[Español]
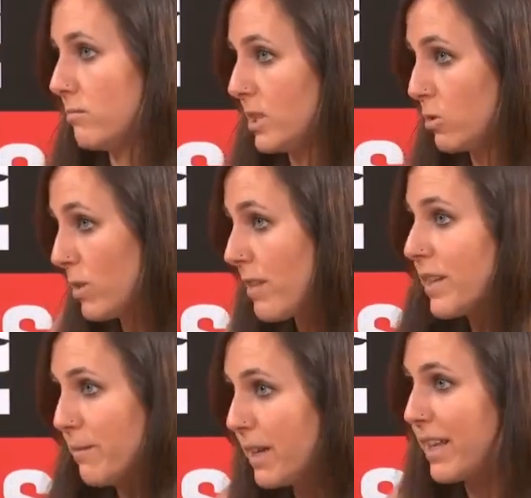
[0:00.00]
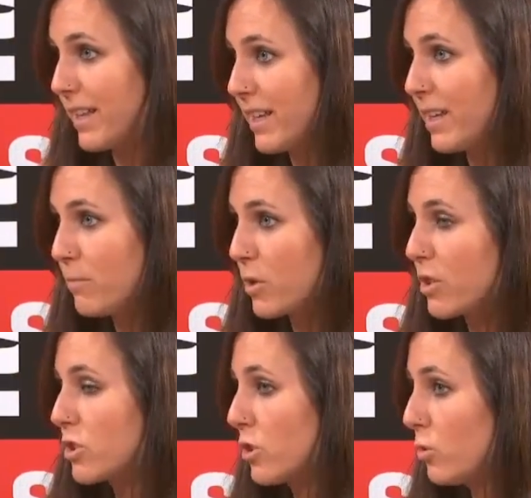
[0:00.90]
Es una derivada del
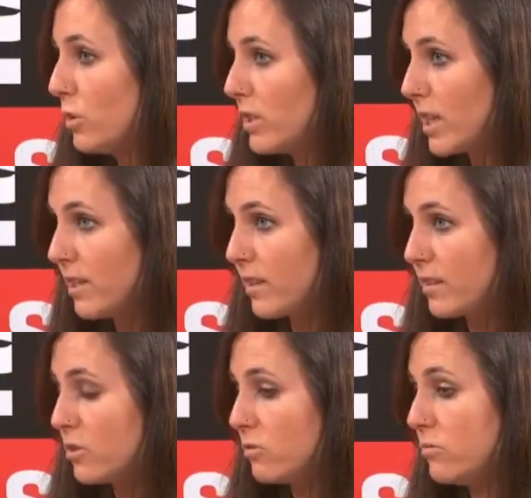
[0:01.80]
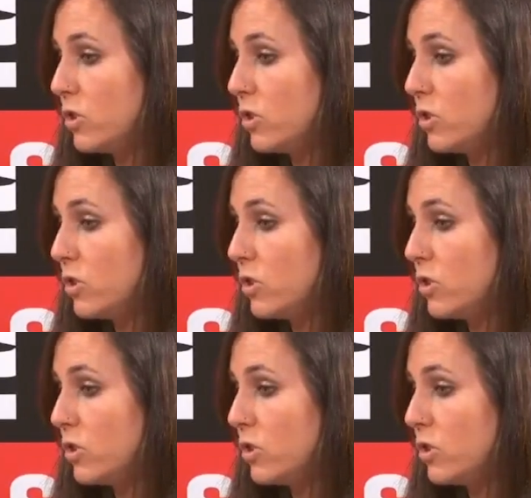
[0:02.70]
proceso de judicialización.